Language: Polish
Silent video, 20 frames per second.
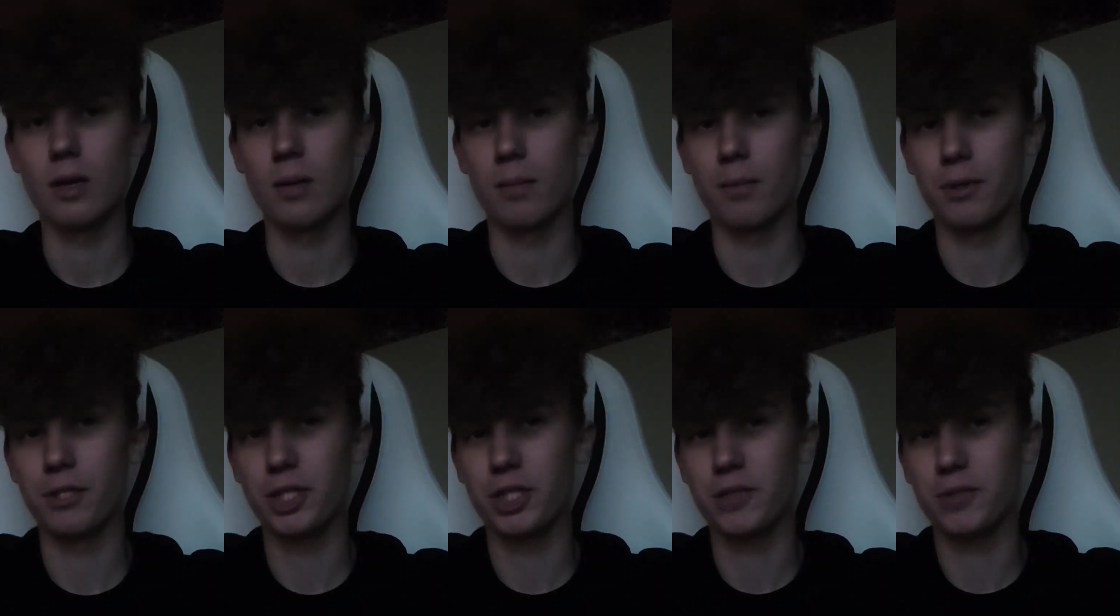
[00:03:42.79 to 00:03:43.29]

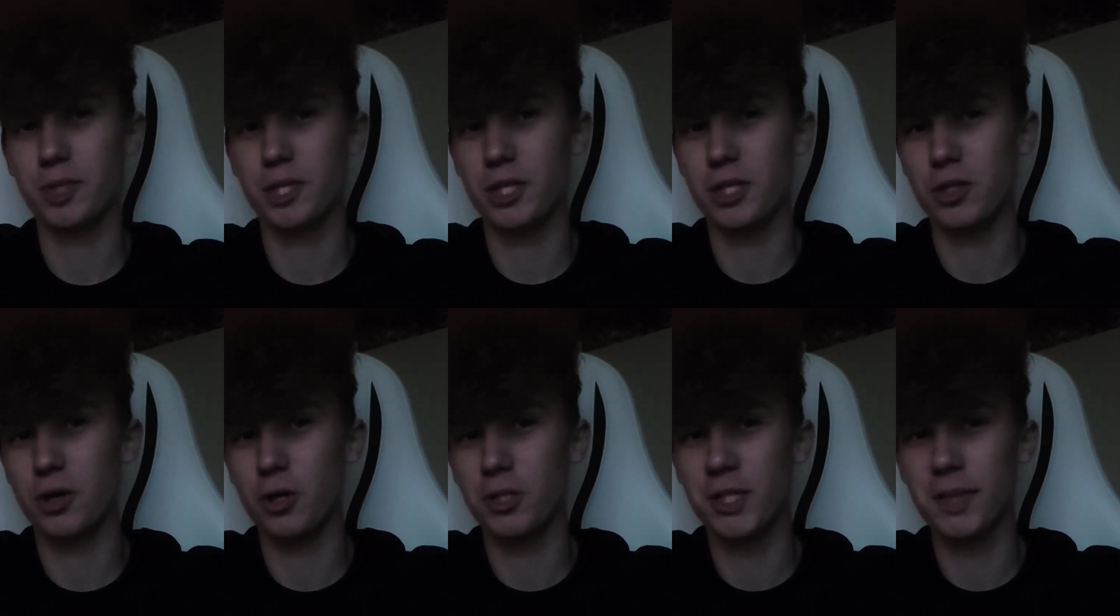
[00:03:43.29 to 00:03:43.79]
Bo też
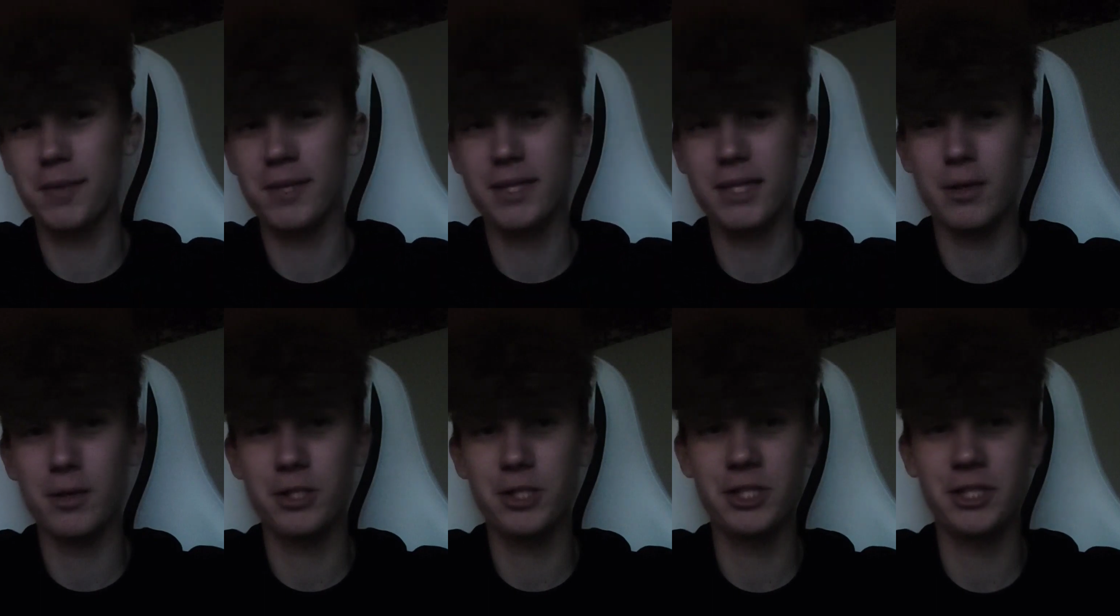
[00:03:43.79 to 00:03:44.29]
przecież o tym jest
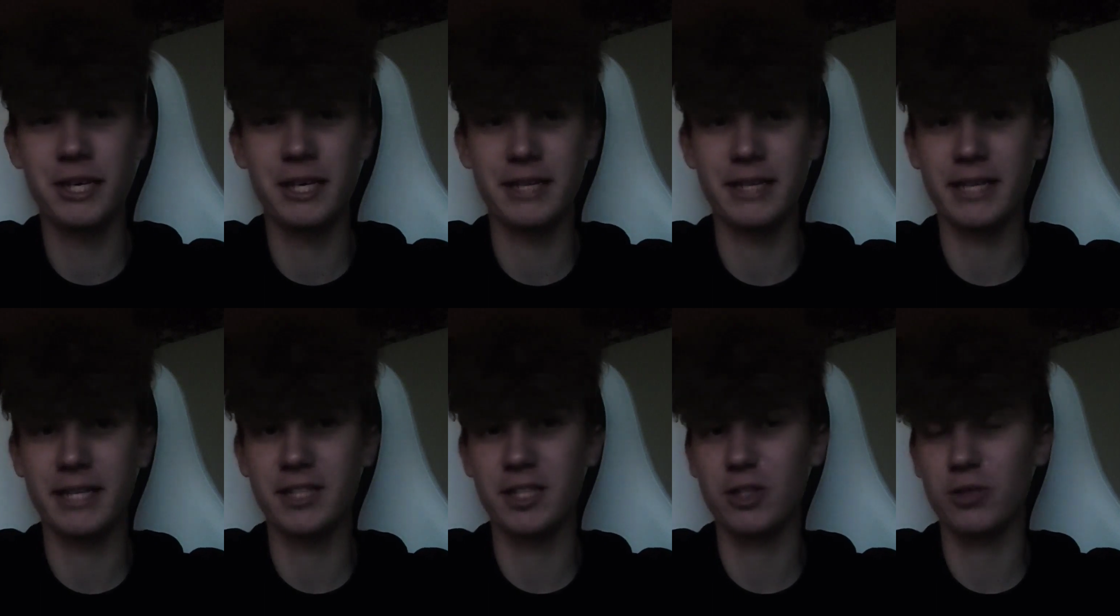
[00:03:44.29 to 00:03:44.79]
ten odcinek,
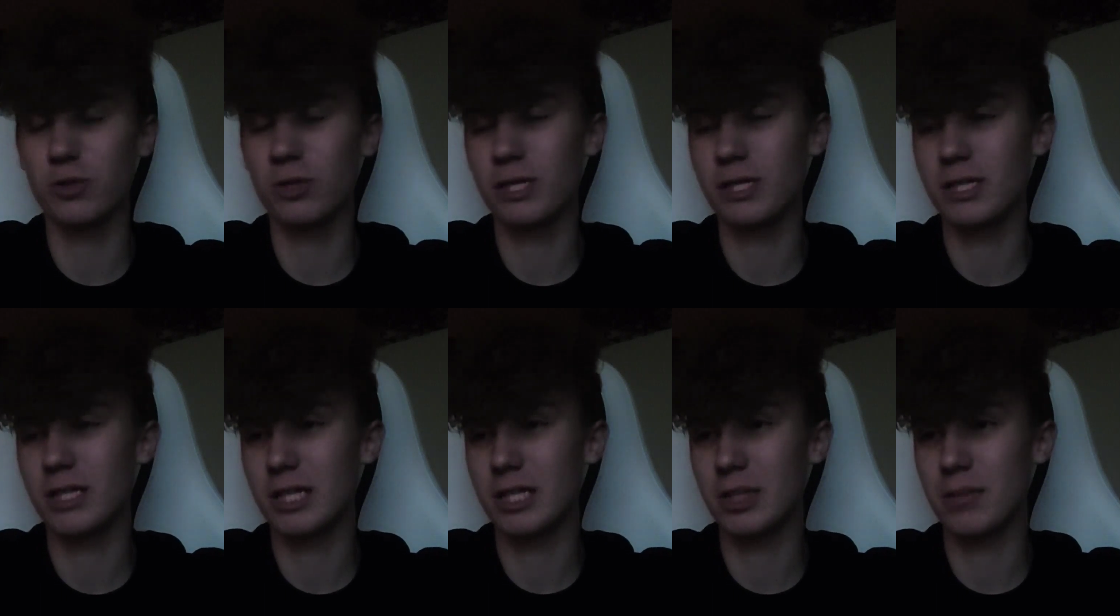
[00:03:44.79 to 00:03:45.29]
tak? Także tutaj
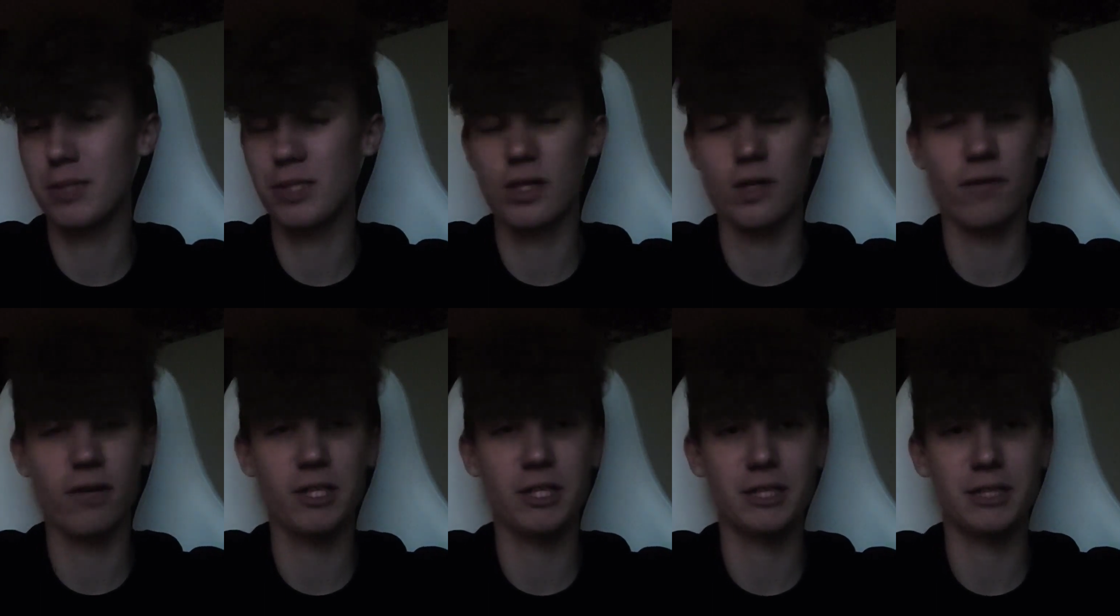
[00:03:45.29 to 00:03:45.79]
zaczniemy
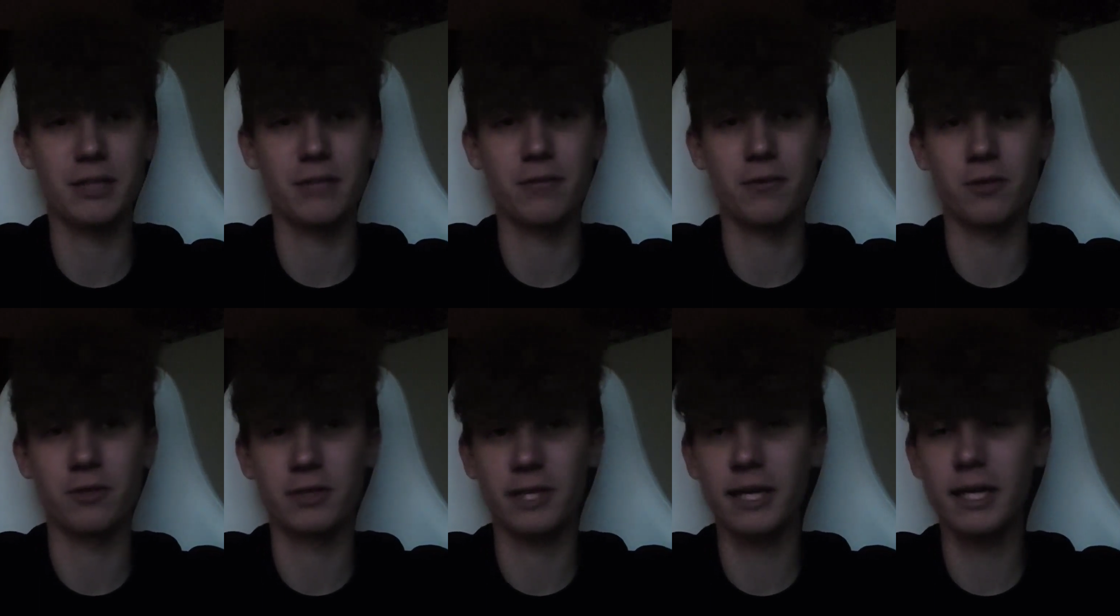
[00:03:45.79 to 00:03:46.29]
sobie właśnie ten
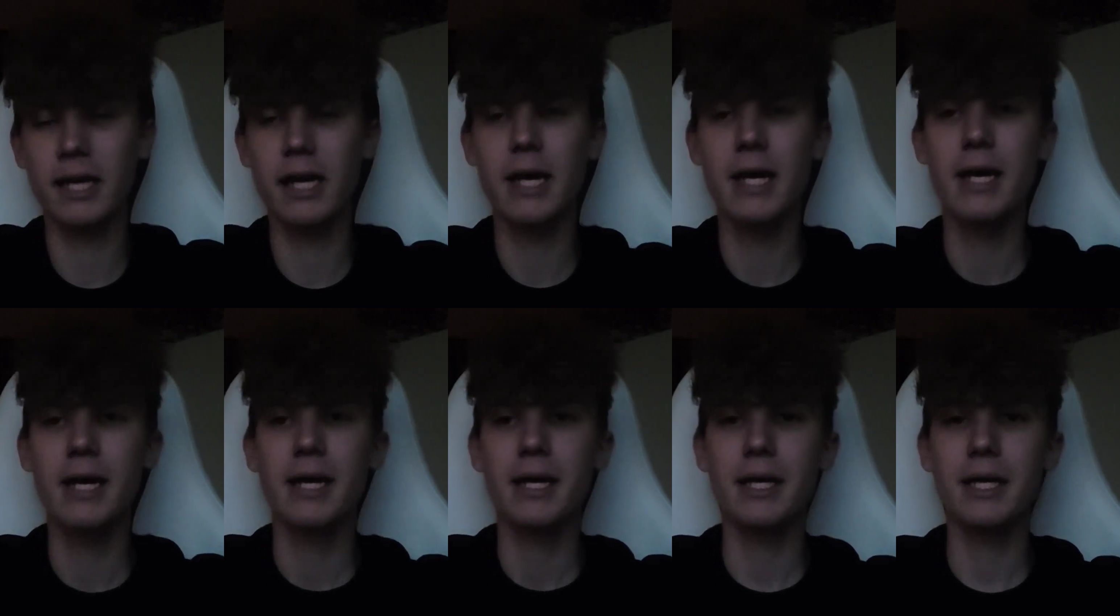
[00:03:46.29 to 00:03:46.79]
wątek.
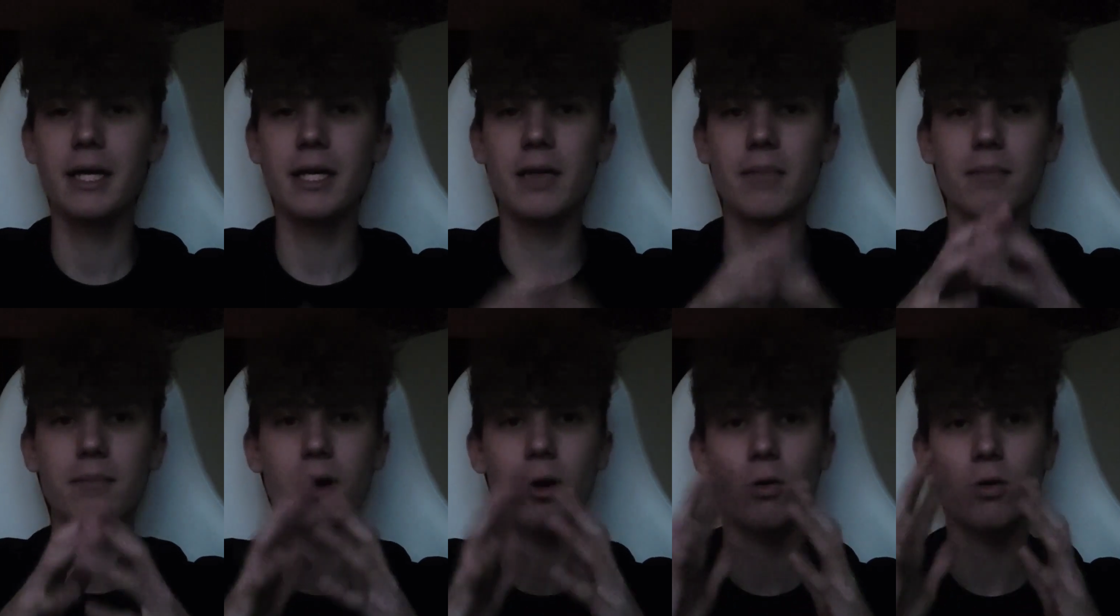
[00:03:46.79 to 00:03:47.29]

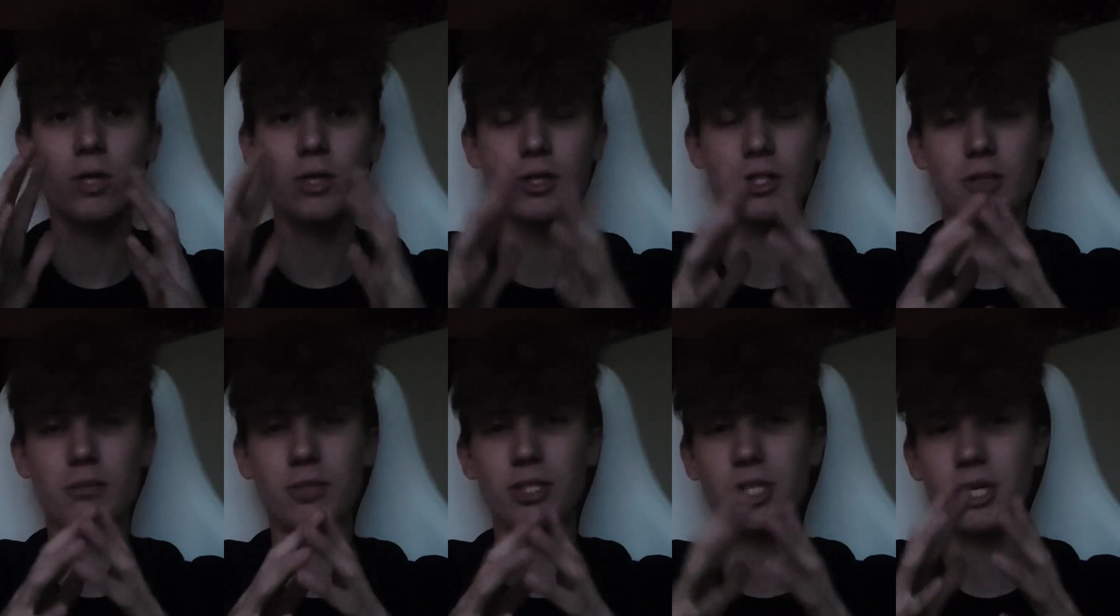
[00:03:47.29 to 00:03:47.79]
I ogólnie to,
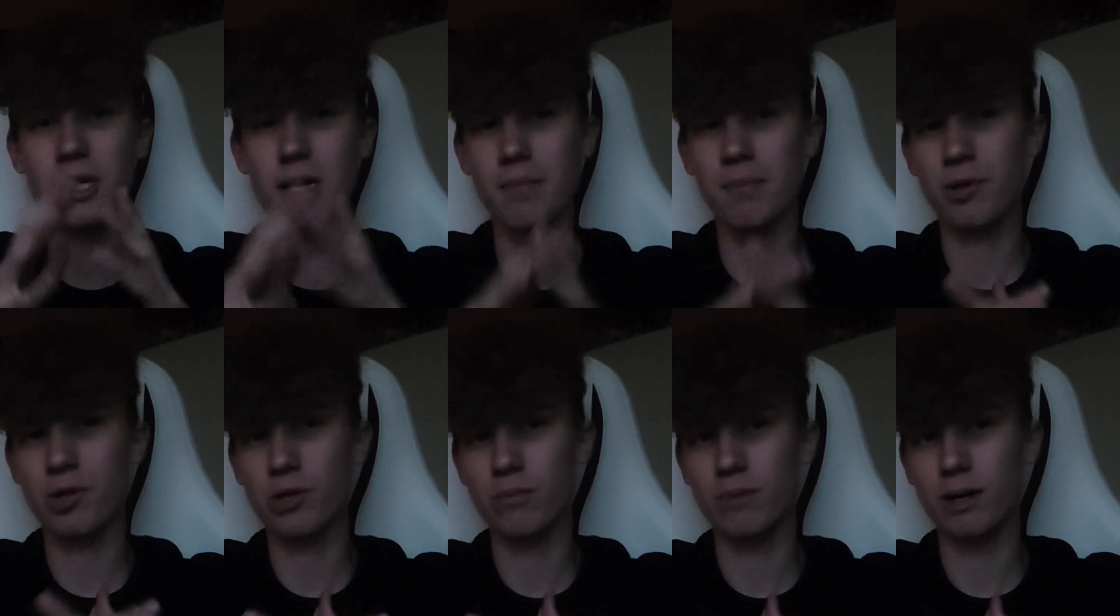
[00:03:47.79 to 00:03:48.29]
co mi się nie
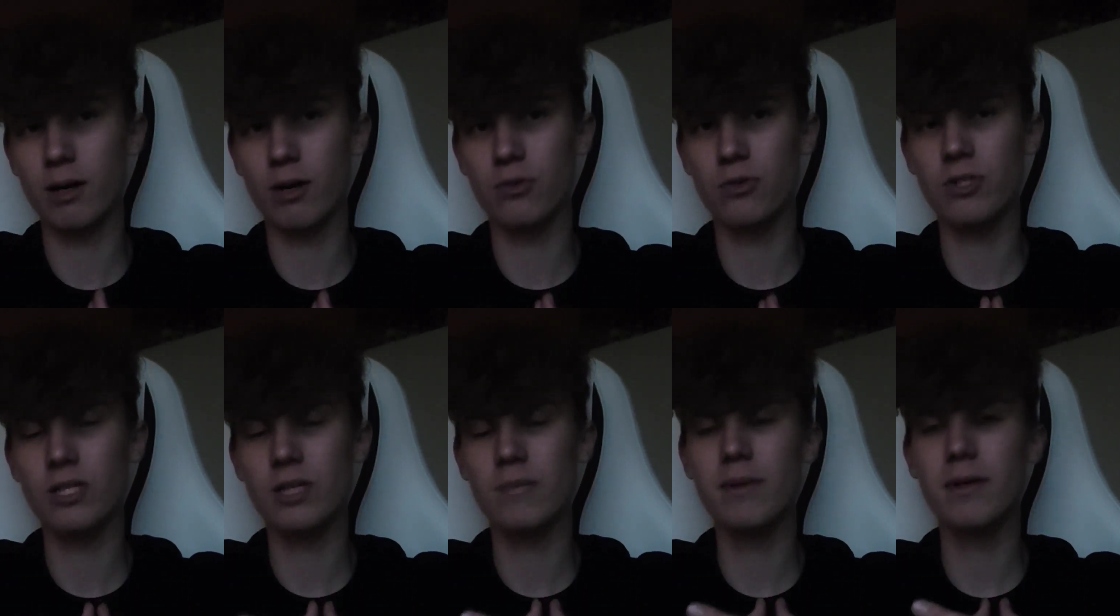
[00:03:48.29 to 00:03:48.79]
podobało,
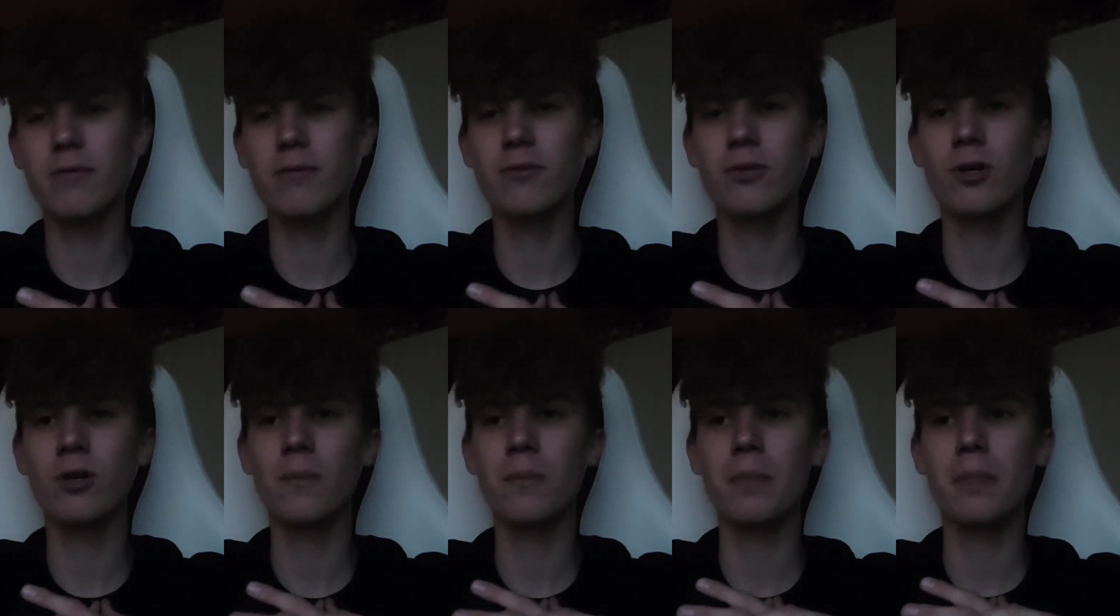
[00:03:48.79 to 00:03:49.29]
to na
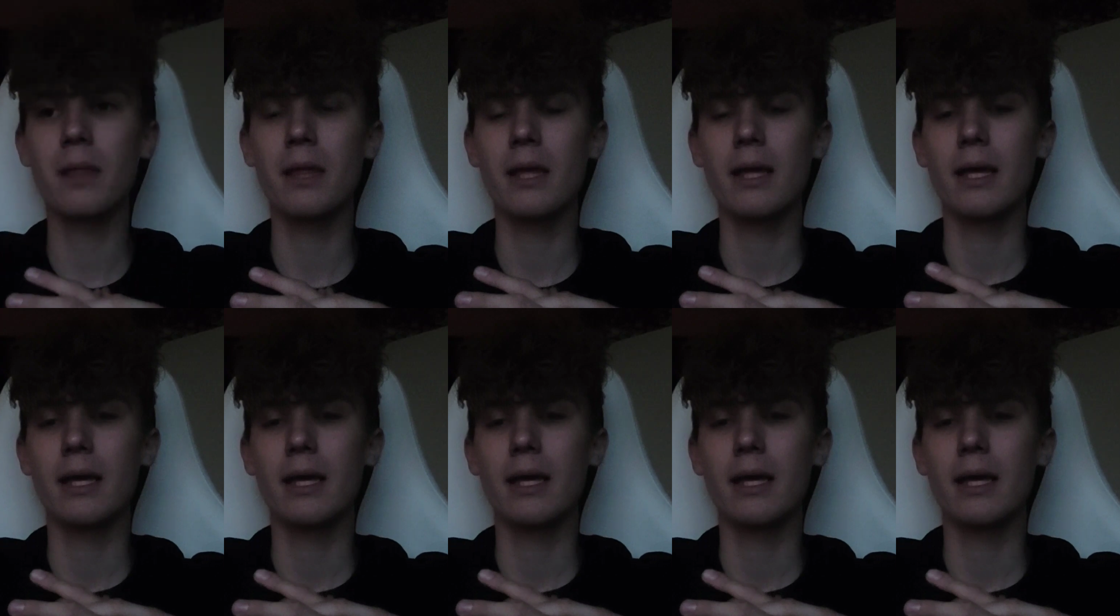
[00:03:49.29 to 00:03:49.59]
pewno